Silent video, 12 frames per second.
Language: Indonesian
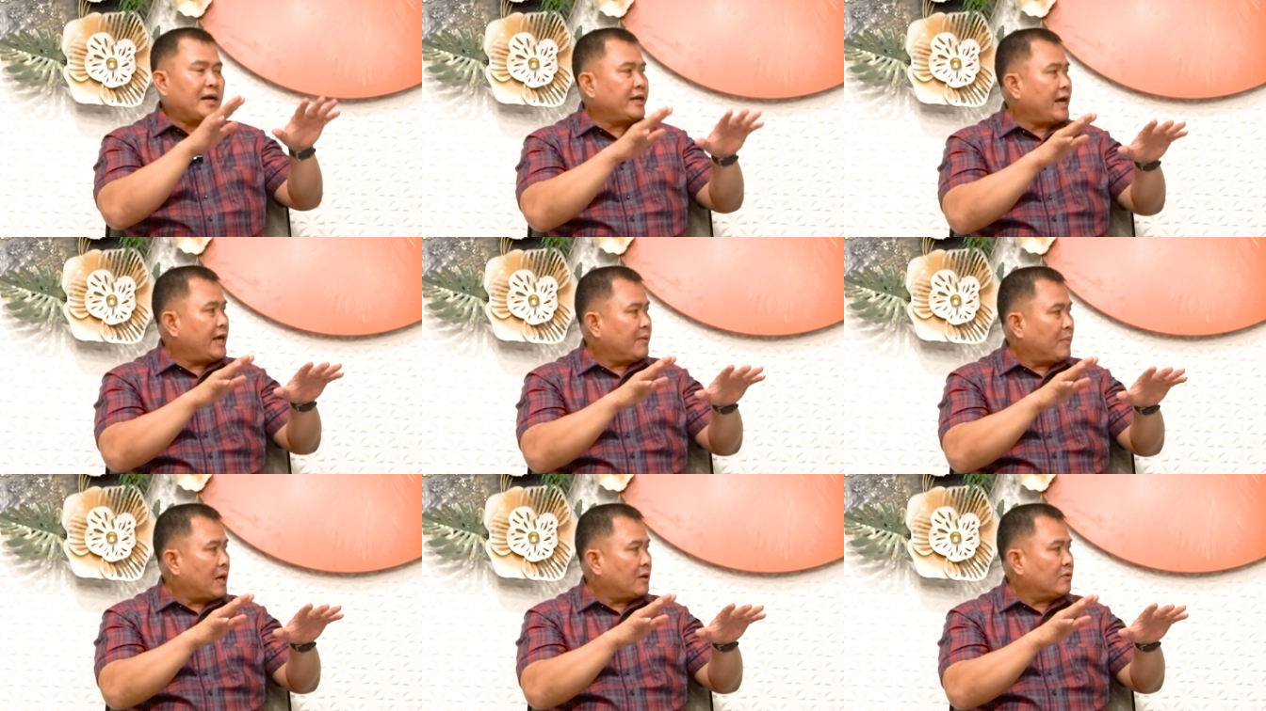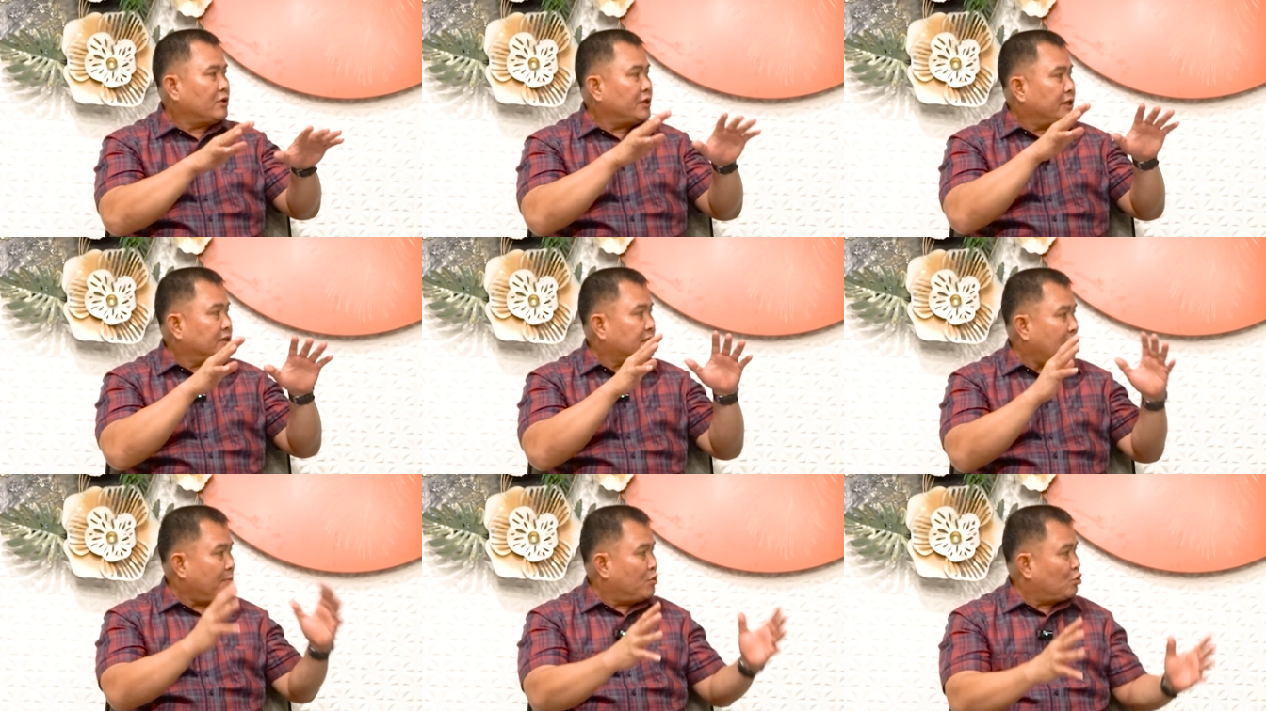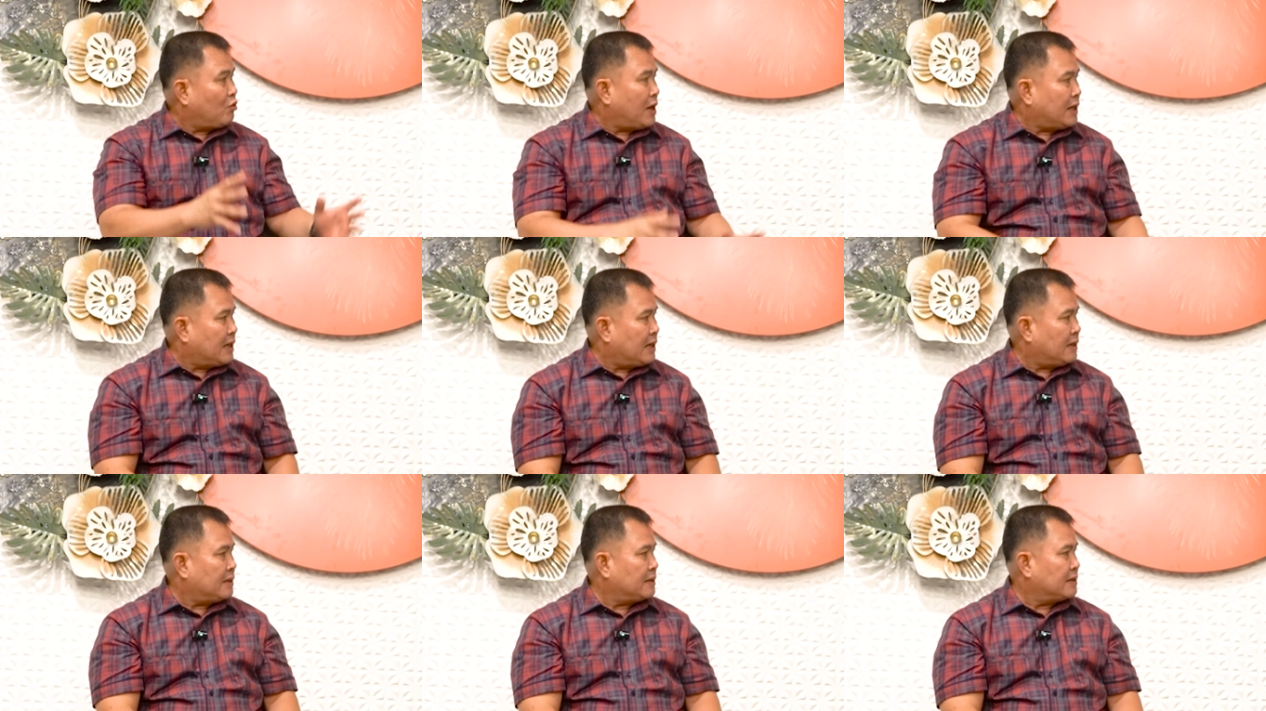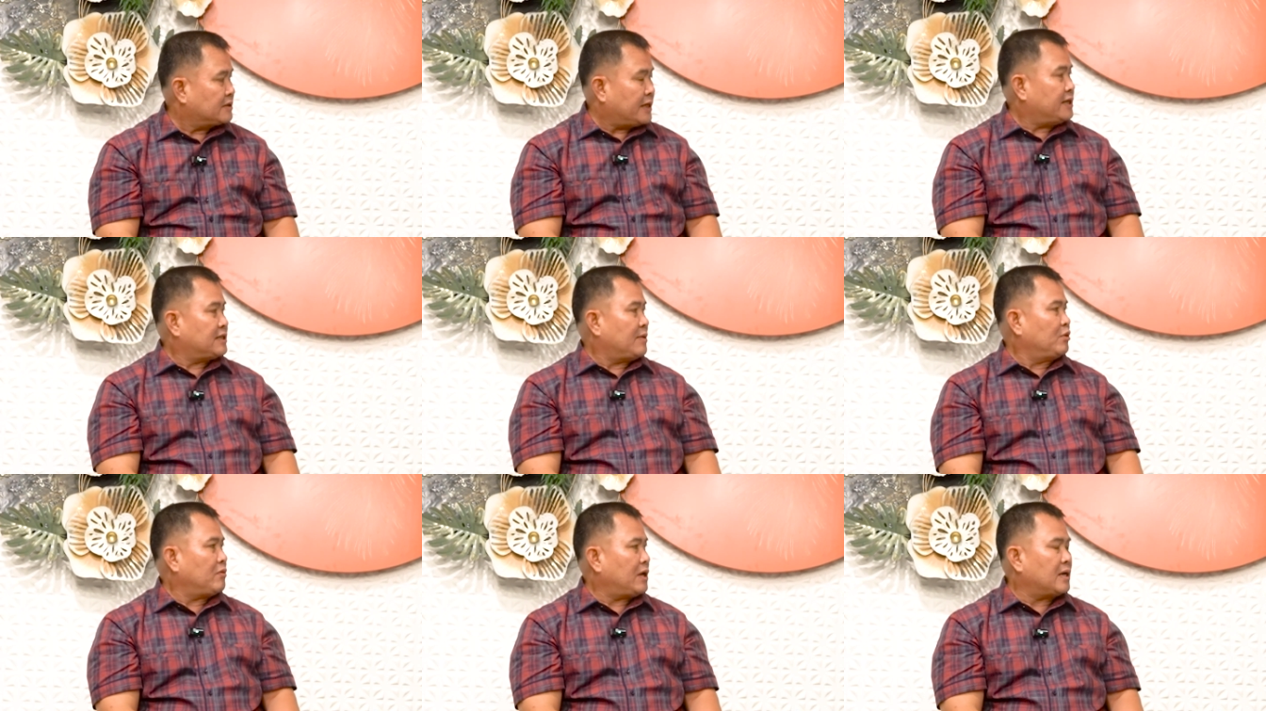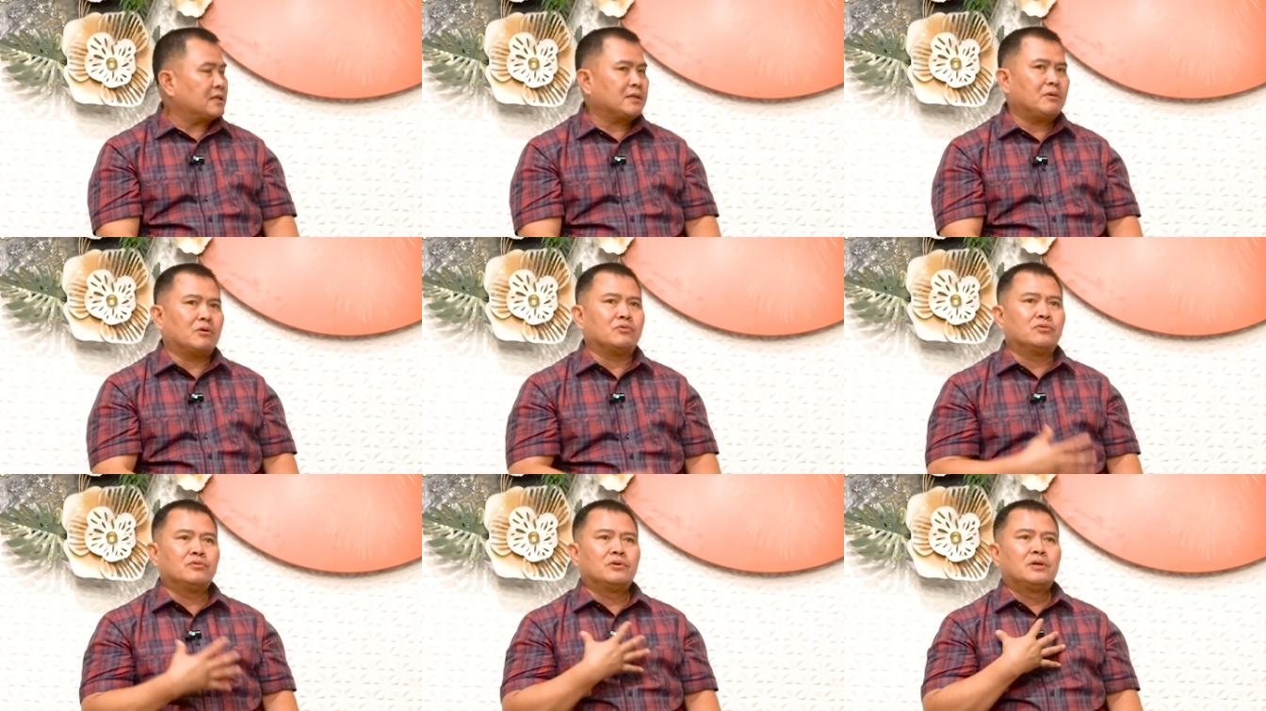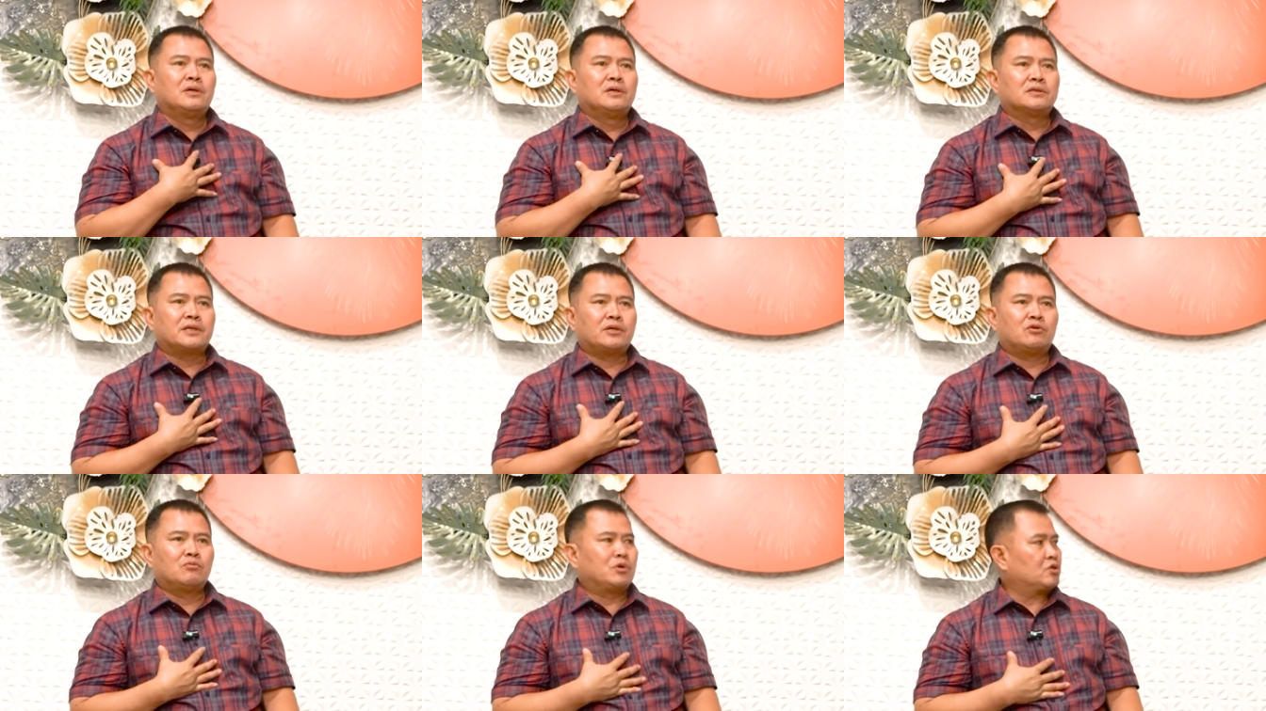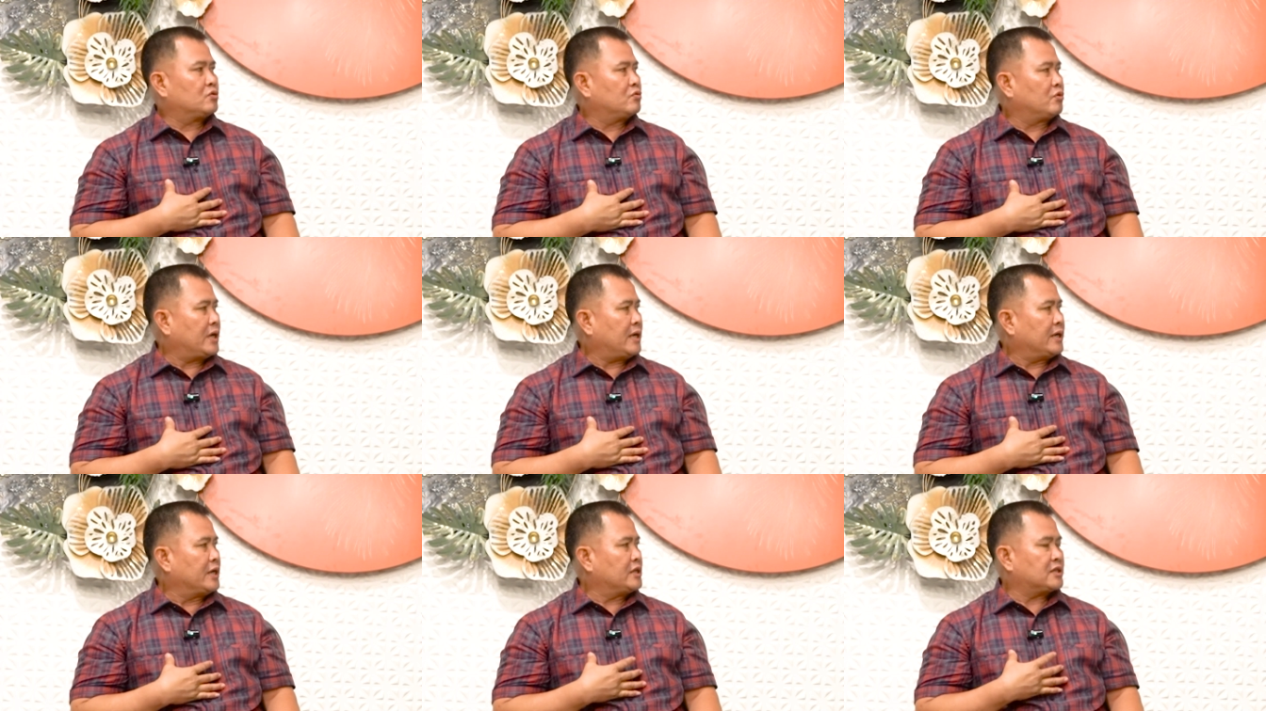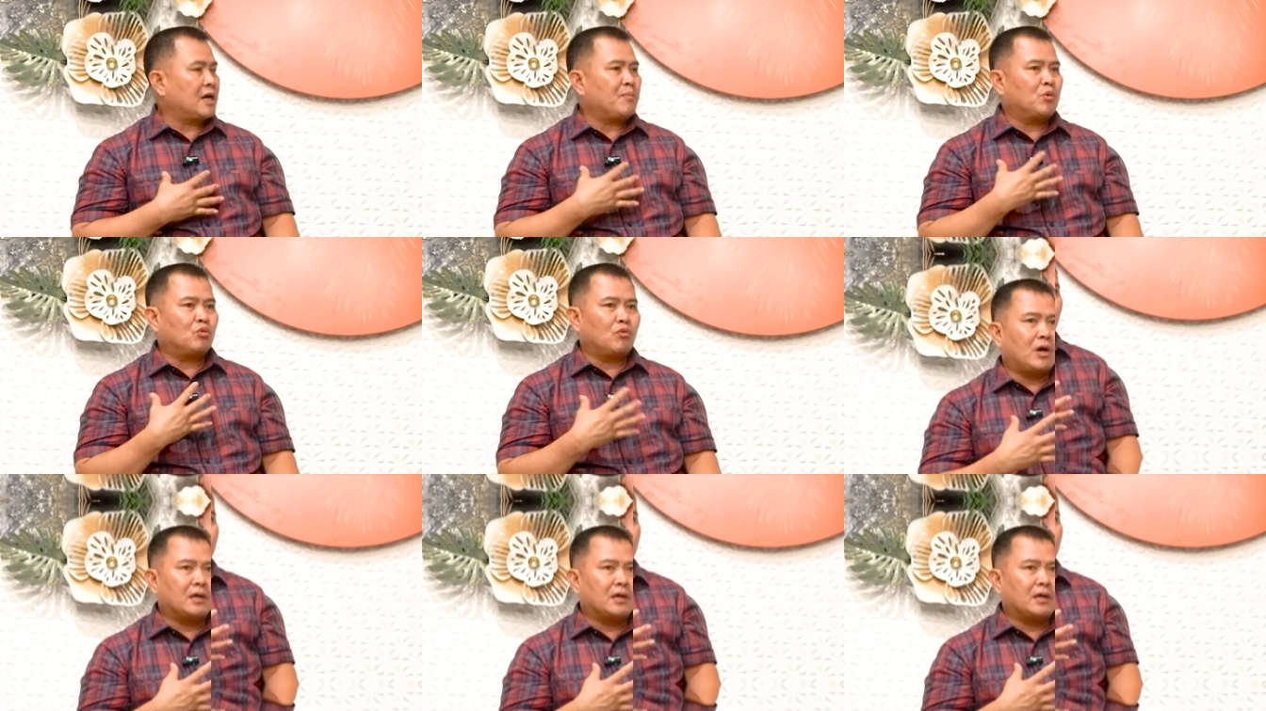Nah di Ayam Maru disambut warga. Saya ya. disambut warga. Saya aduh, saya itu bersyukur ya disambut.